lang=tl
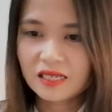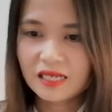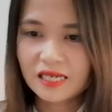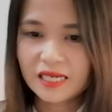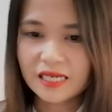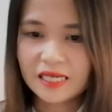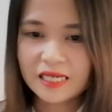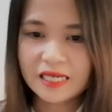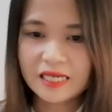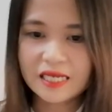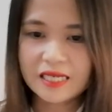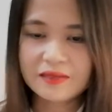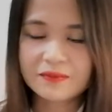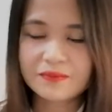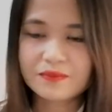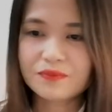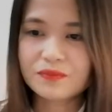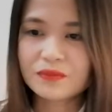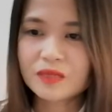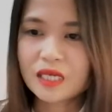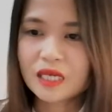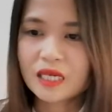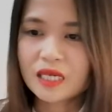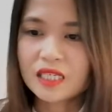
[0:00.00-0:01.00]
Ayan.
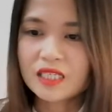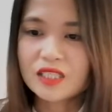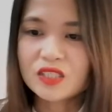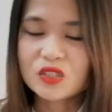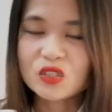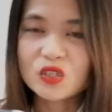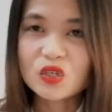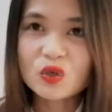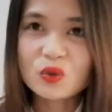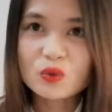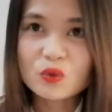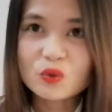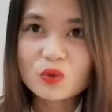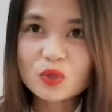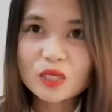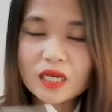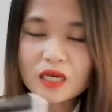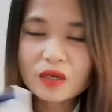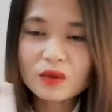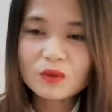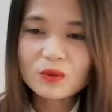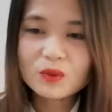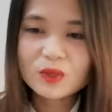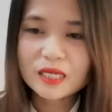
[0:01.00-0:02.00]
So,
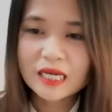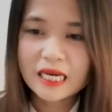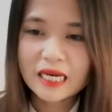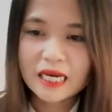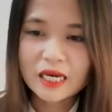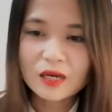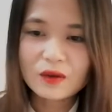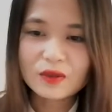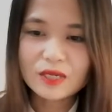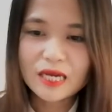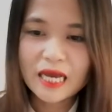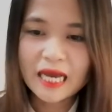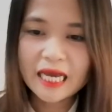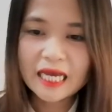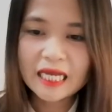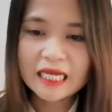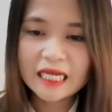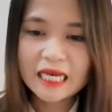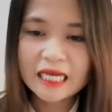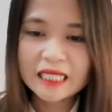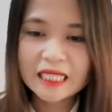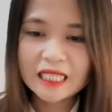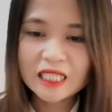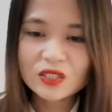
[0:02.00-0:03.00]
unang-una, unahin
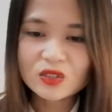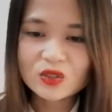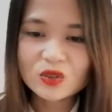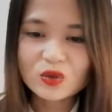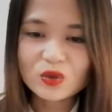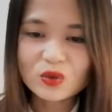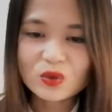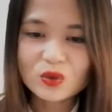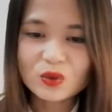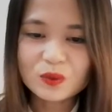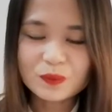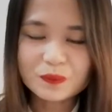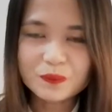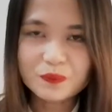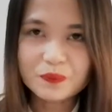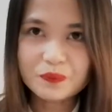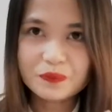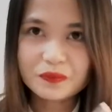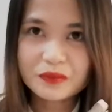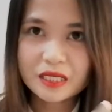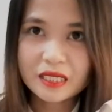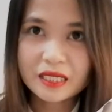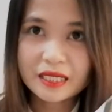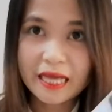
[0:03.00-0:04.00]
natin tong
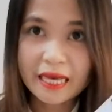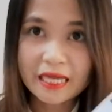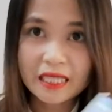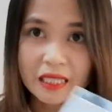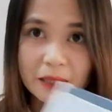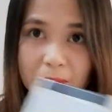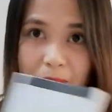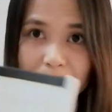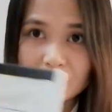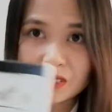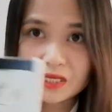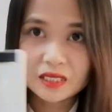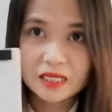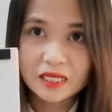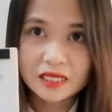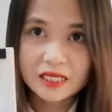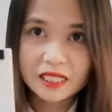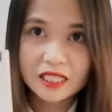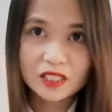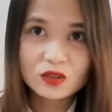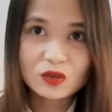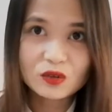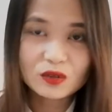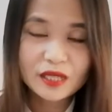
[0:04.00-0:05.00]
90%.
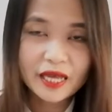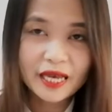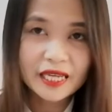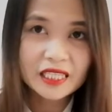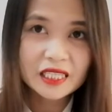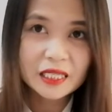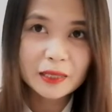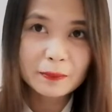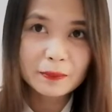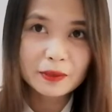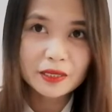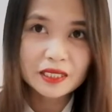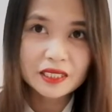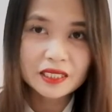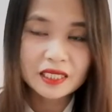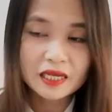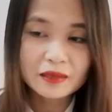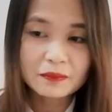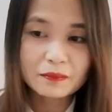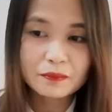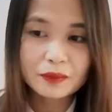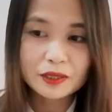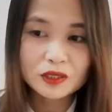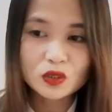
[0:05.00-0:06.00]
Itong
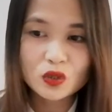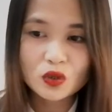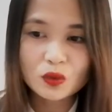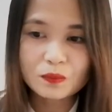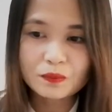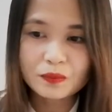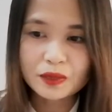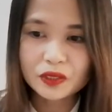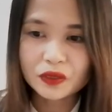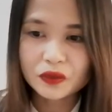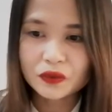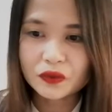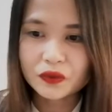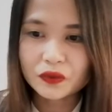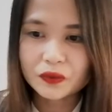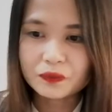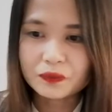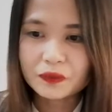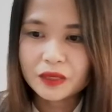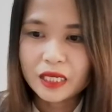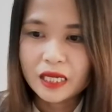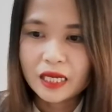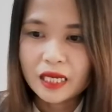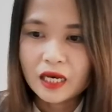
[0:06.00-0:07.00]
90% pasok pa to.
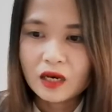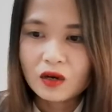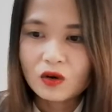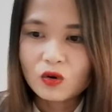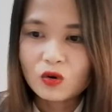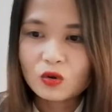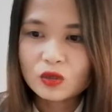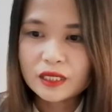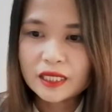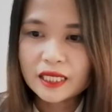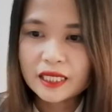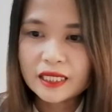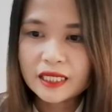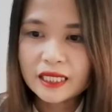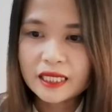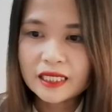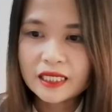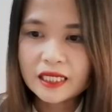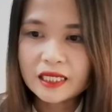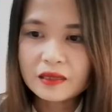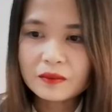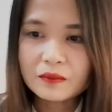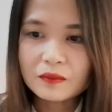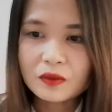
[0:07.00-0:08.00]
Kung
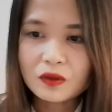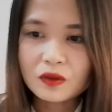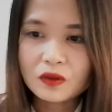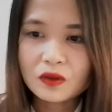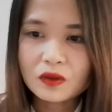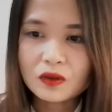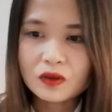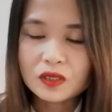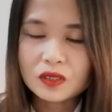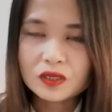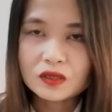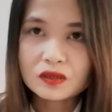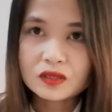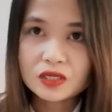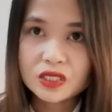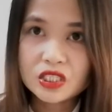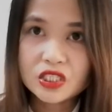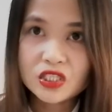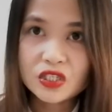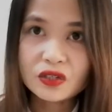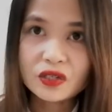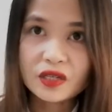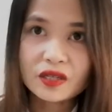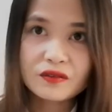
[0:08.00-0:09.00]
titignan mo,
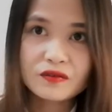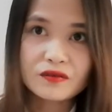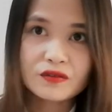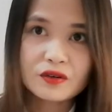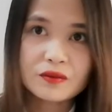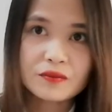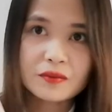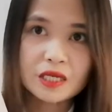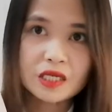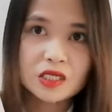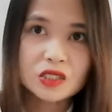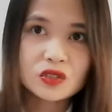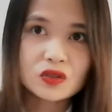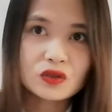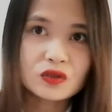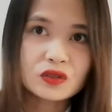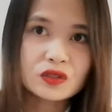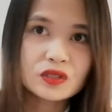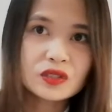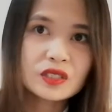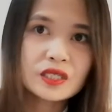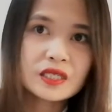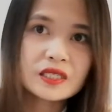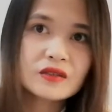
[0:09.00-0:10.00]
nutrition
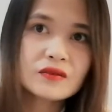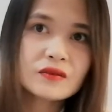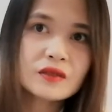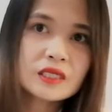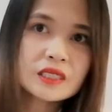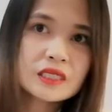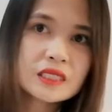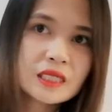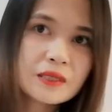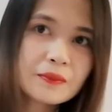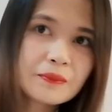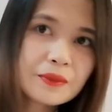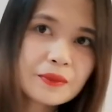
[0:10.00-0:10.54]
information, yan yung kasi